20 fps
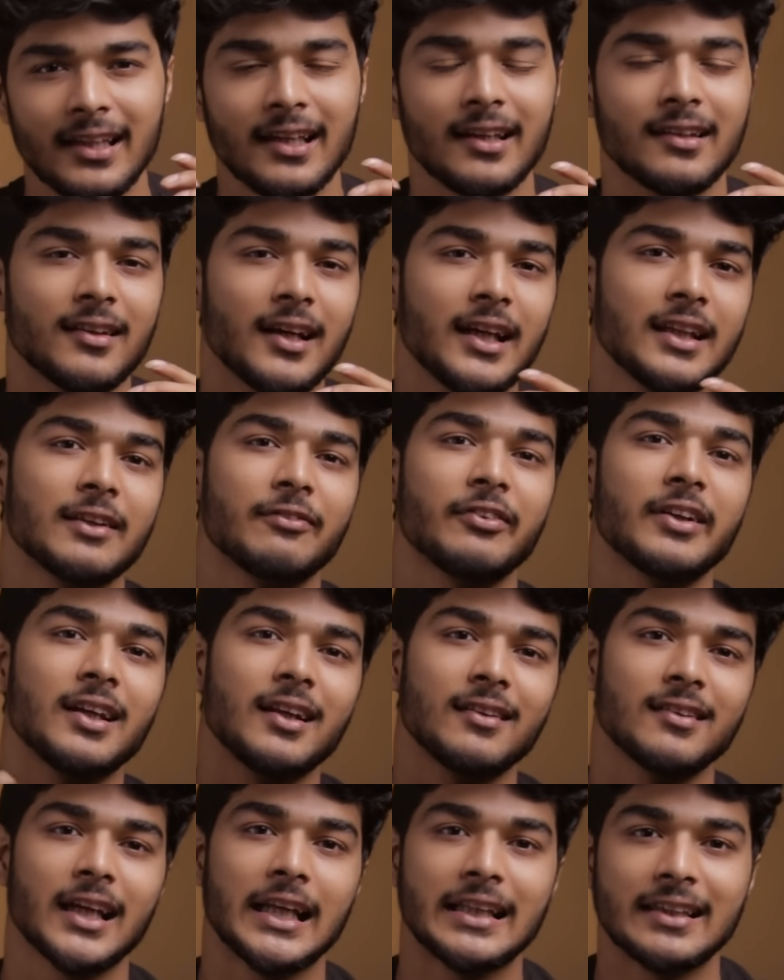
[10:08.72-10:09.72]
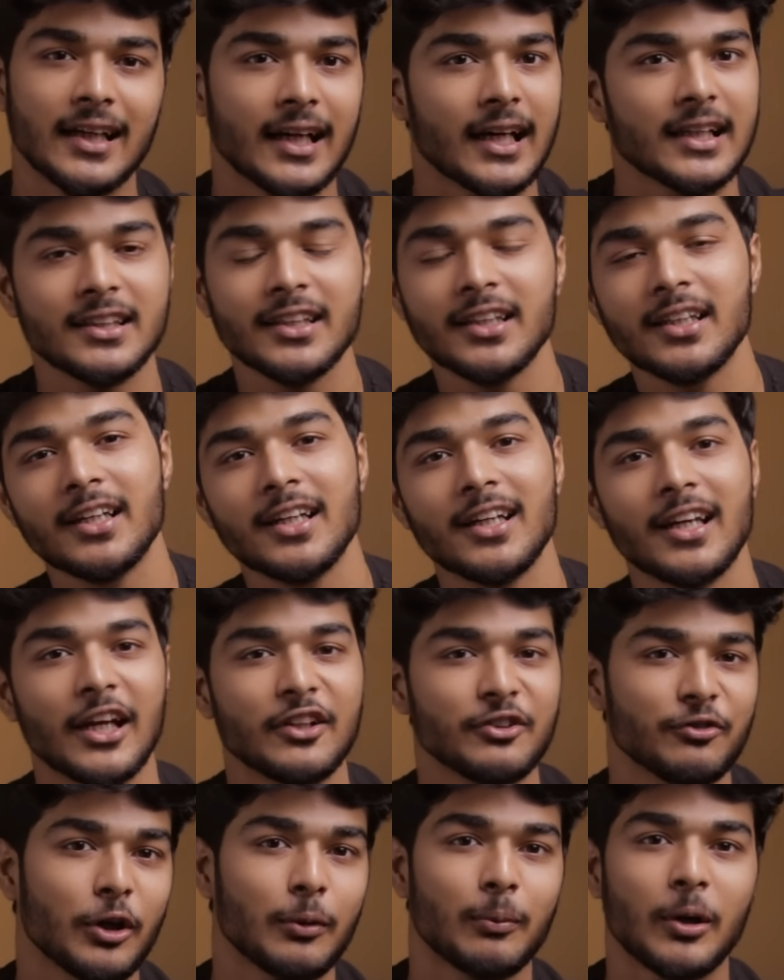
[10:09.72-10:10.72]
சீரியஸாக இந்த ஃபிட்னஸ் சயின்ஸை கற்றுக்கிட்டு
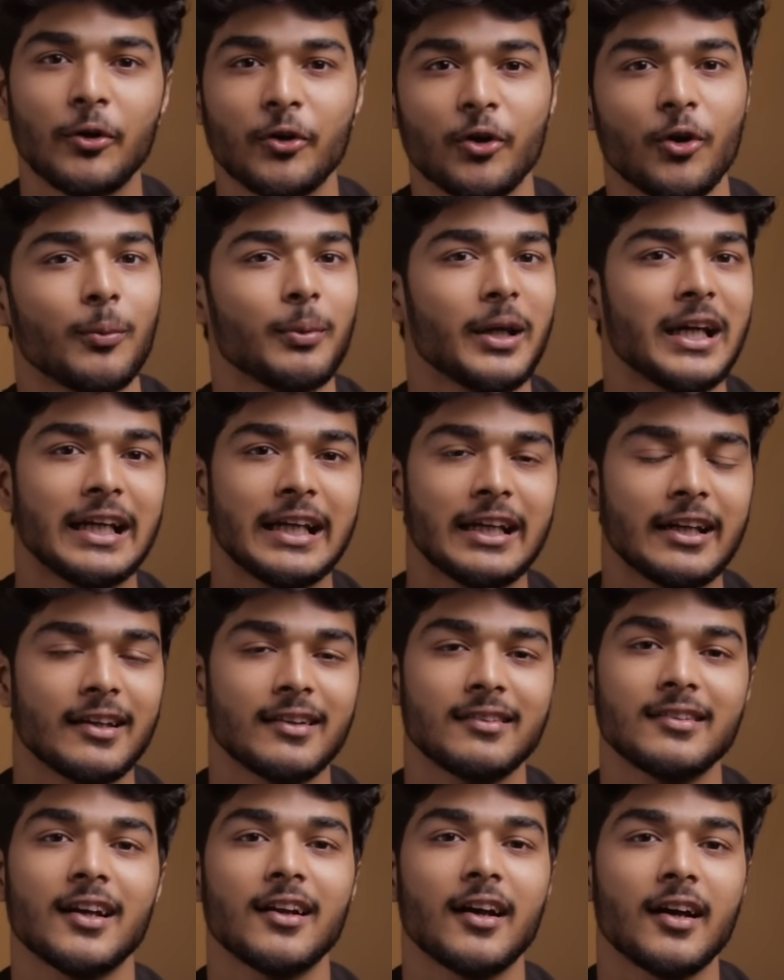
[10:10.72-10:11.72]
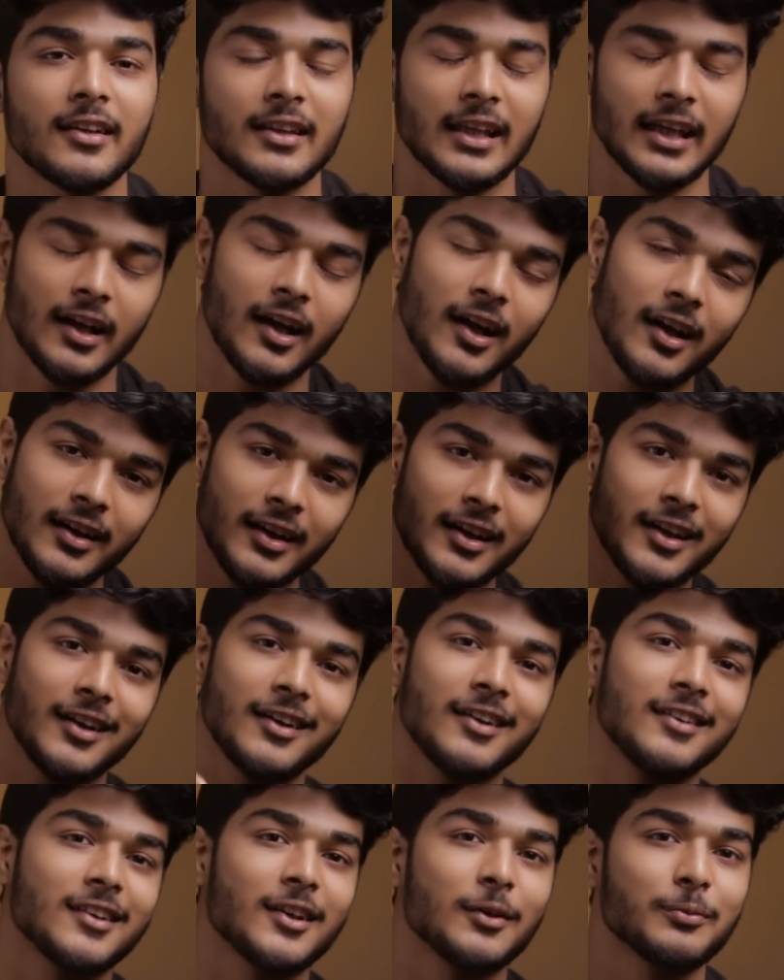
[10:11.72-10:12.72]
ட்ரான்ஸ்ஃபார்ம் ஆகணும் அப்படின்னு இன்ட்ரெஸ்டடாக இருந்தீங்கன்னா கீழே
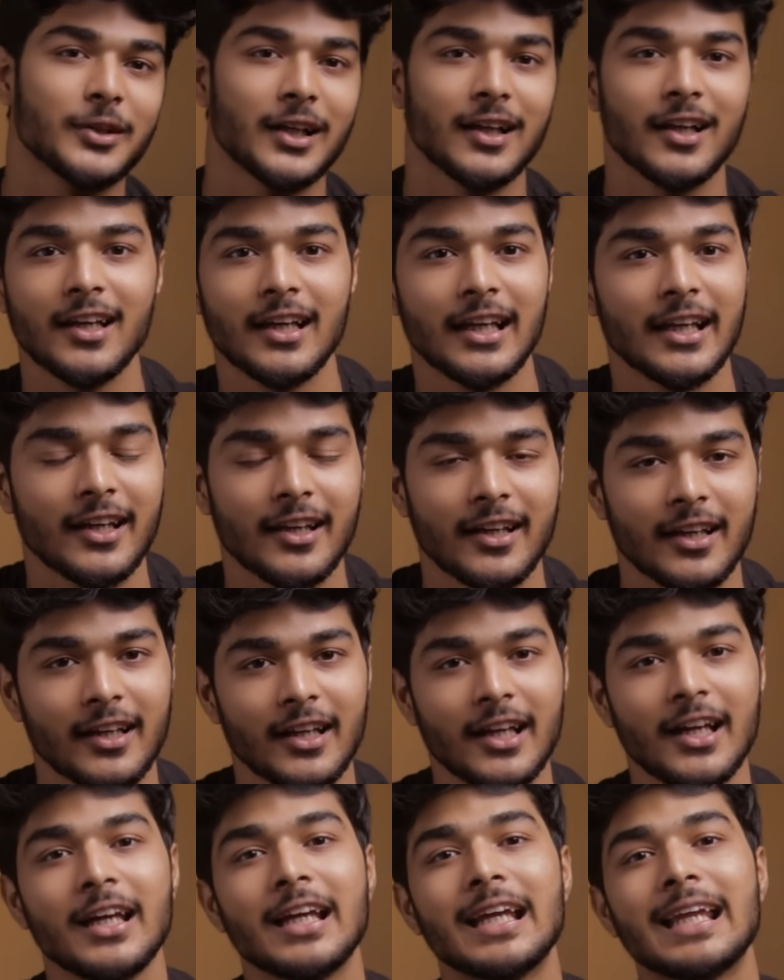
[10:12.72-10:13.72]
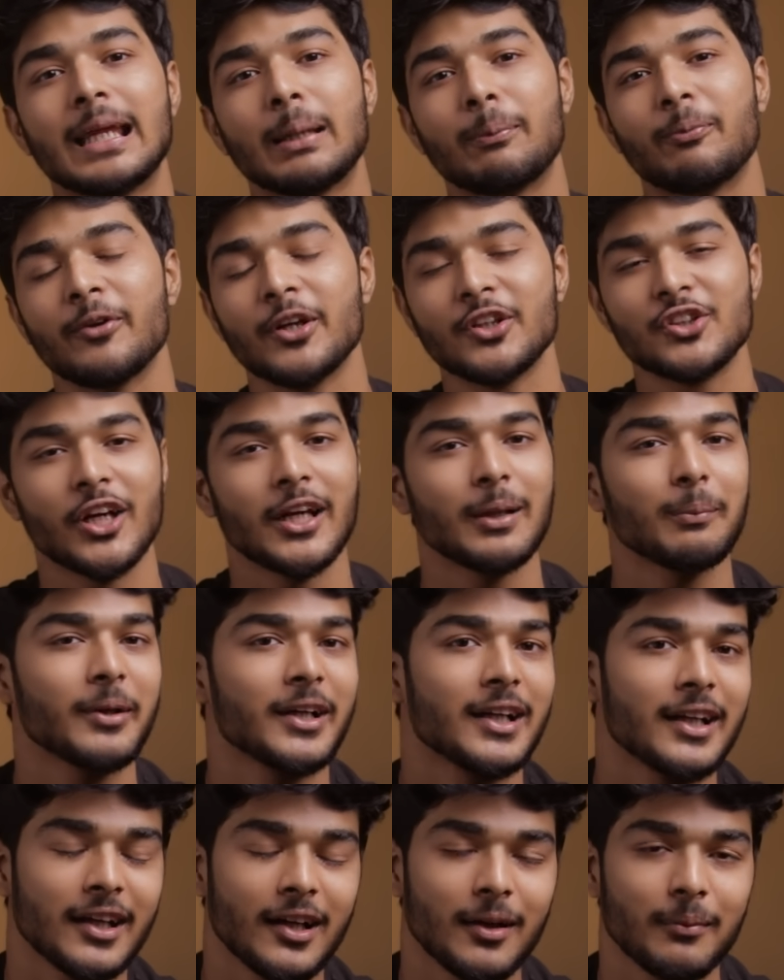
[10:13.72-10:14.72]
டிஸ்கிரிப்ஷனில் லிங்க் இருக்கு இப்போவே ஜாயின்
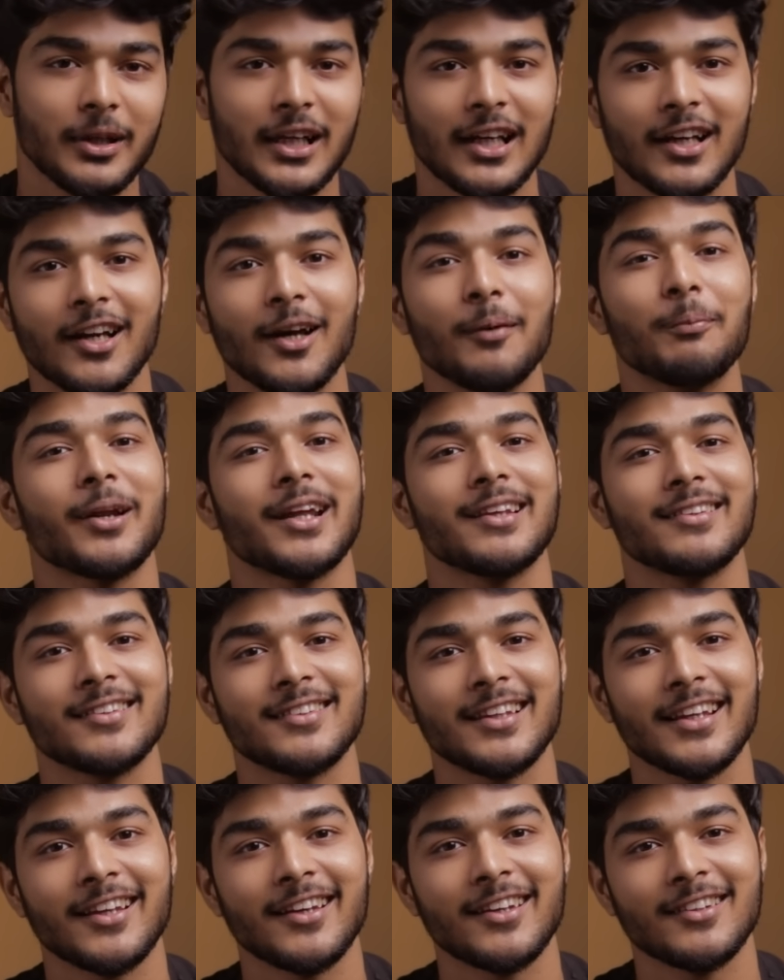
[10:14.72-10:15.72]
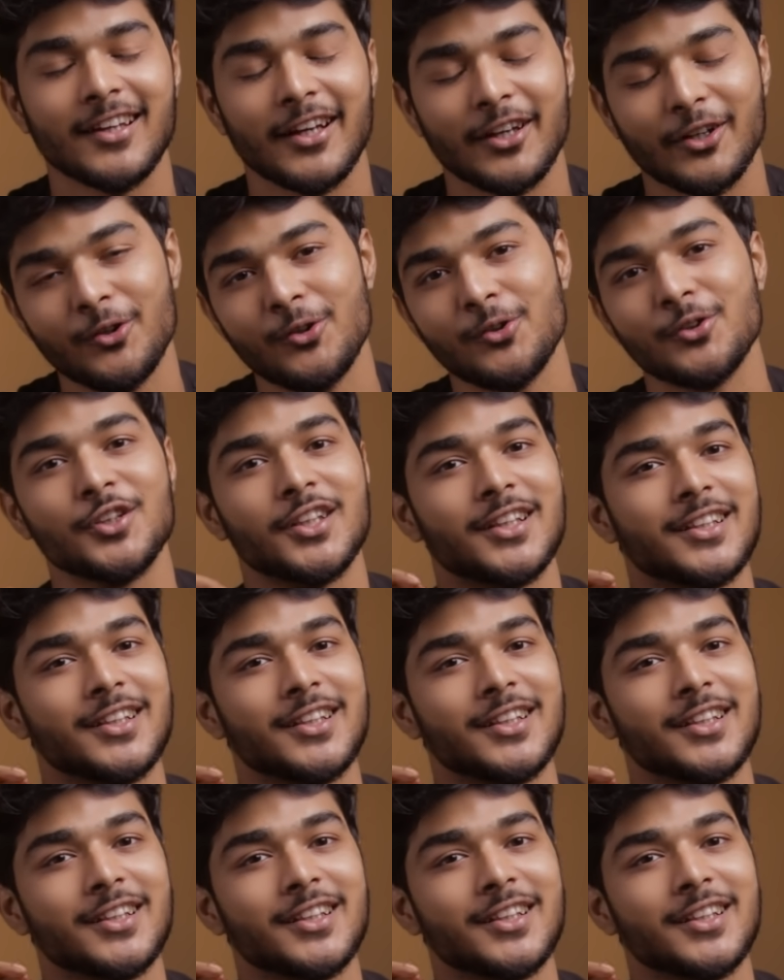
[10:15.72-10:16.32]
பண்ணிவிடுங்க அப்படி இல்லைனா ப்ரைஸஸ் இன்க்ரீஸ் ஆகிடும்